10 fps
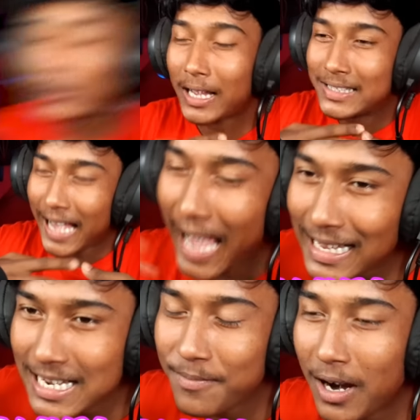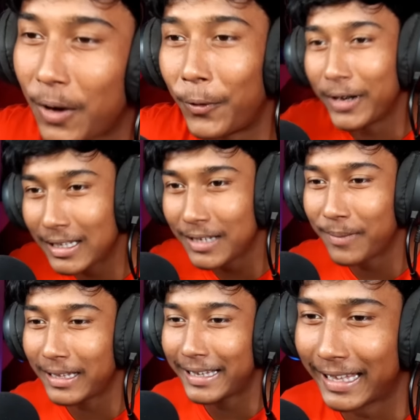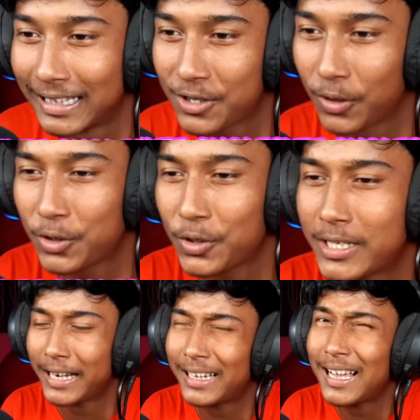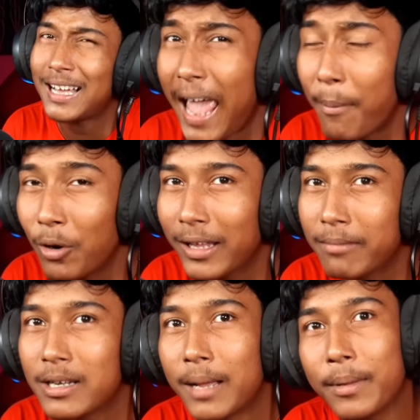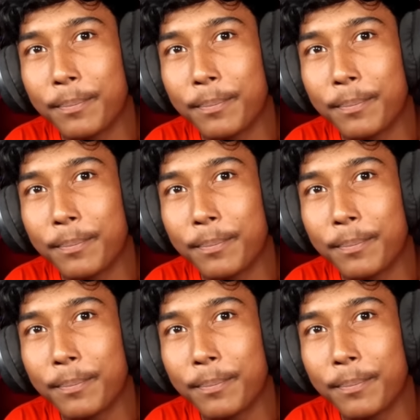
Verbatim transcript: তো গাইস আজ আমরা অনেক বাদে খেলতে চলেছি হচ্ছে একটা এমন গেম যেটা আমি